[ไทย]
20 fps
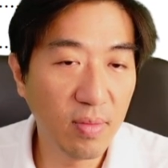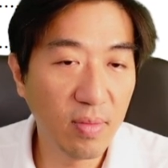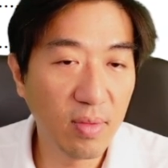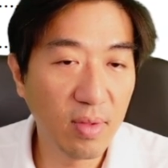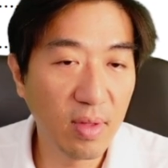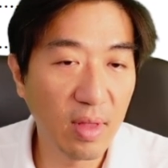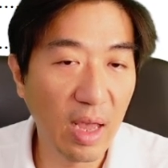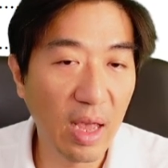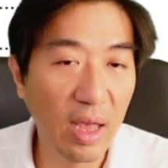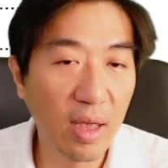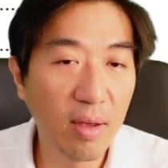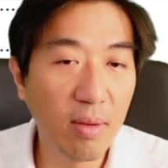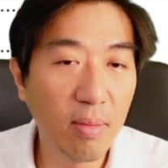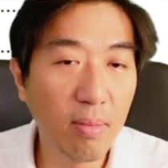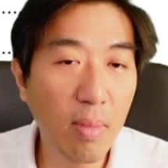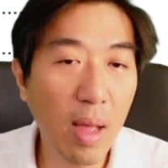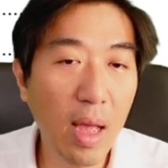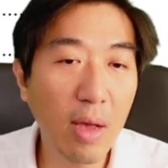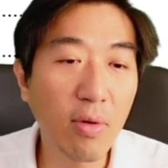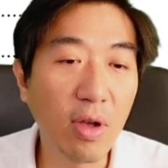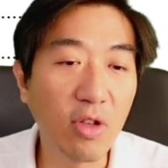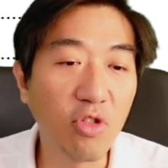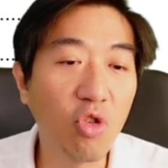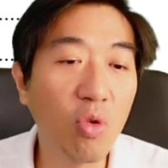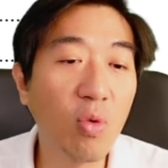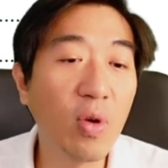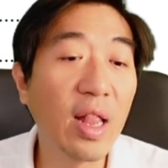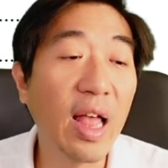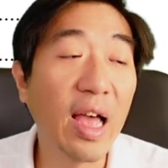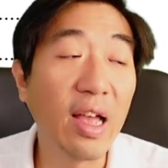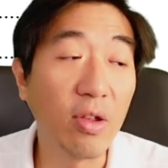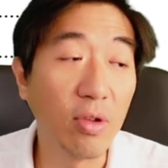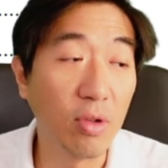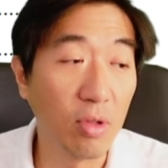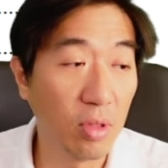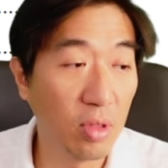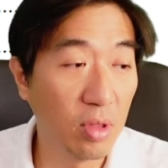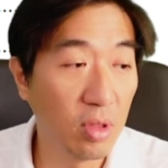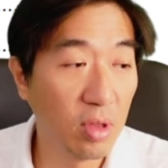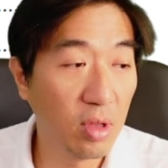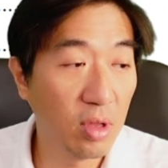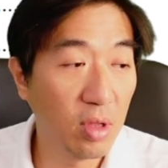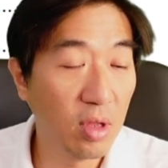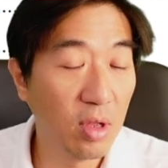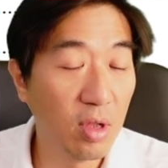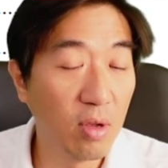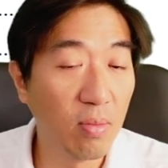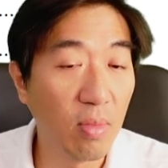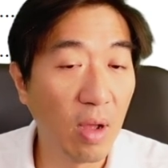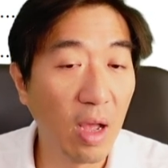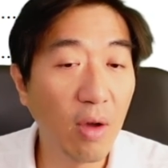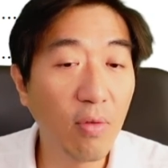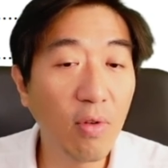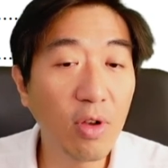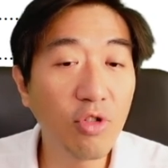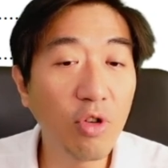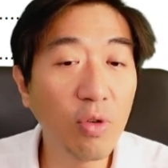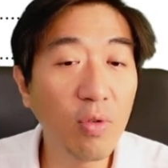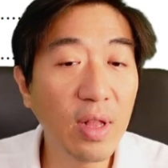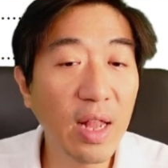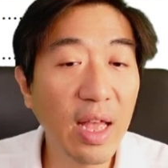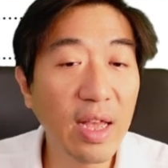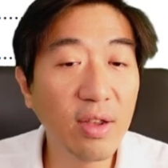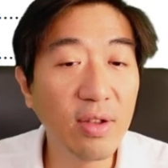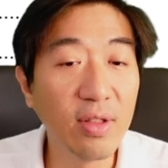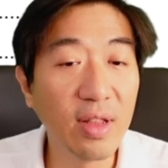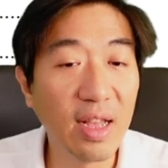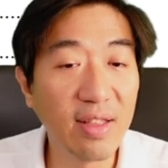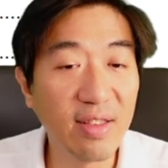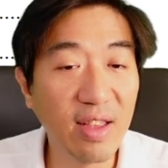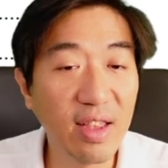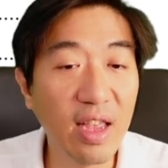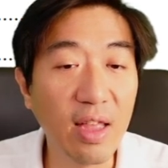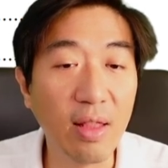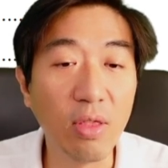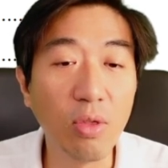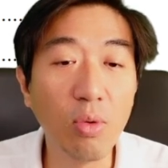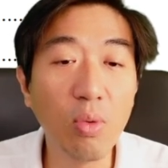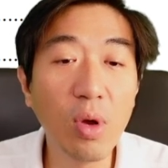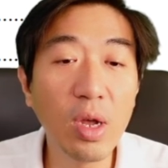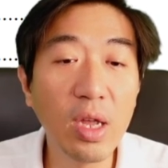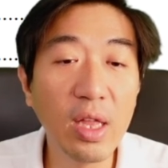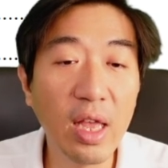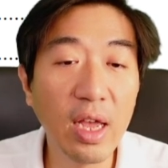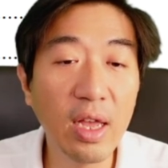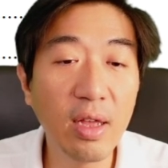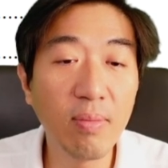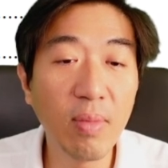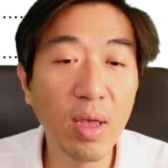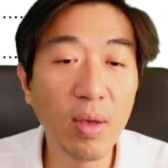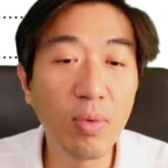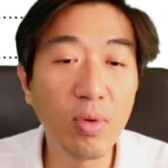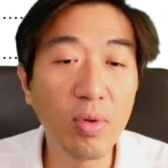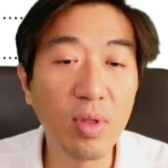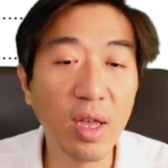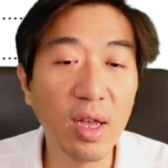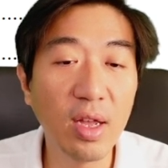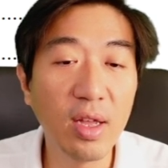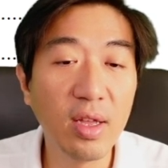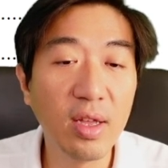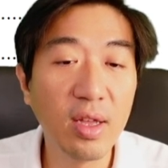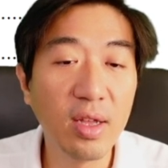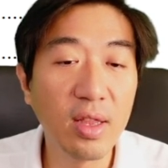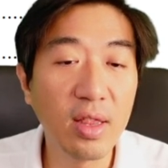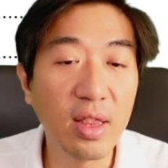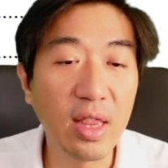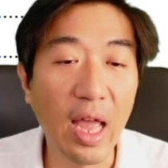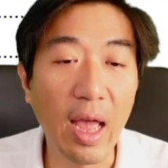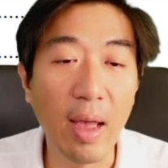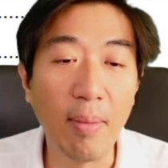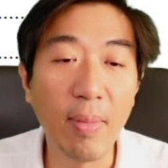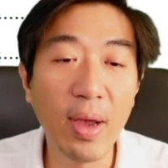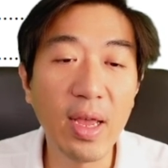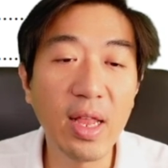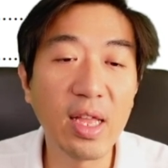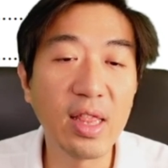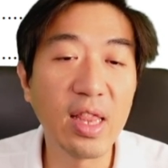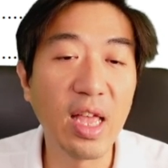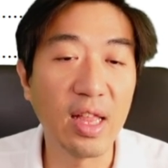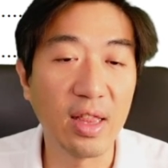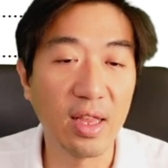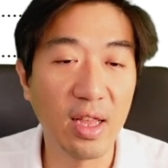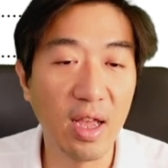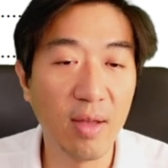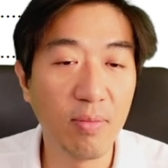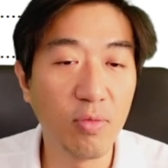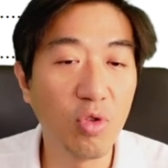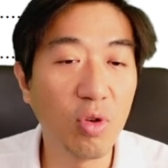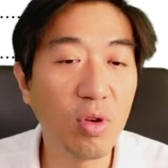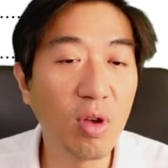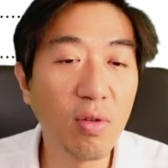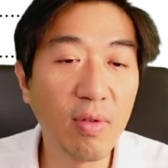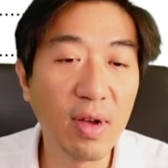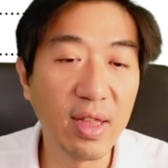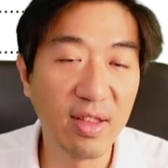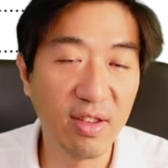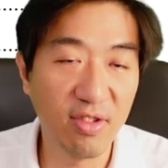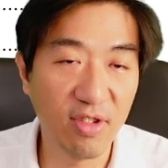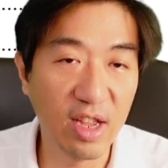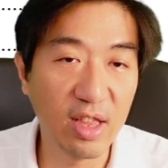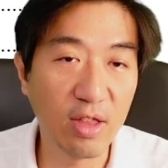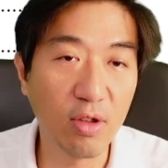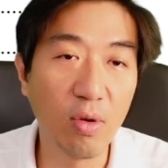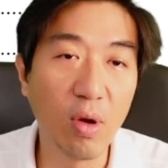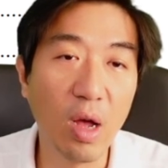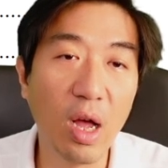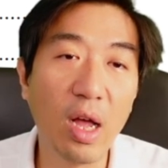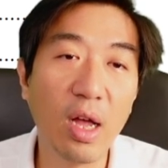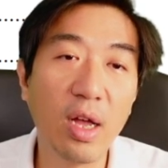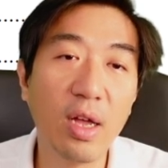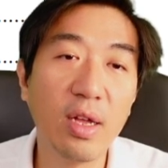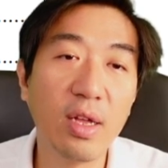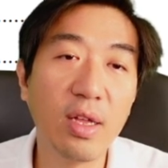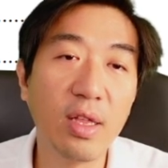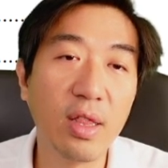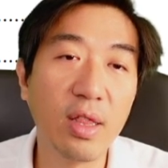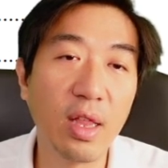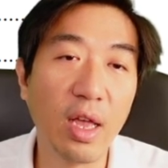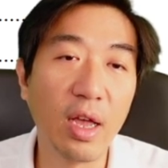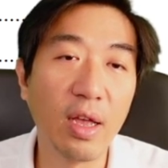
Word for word: นะมากกว่าช่วงเวลาอื่นหมายความว่าช่วงเวลาอื่นอาจจะเห็นด้วยนะเมฆพวกนี้แต่ไม่ถนัดครับช่วงกลางวันจะชัดกว่านะ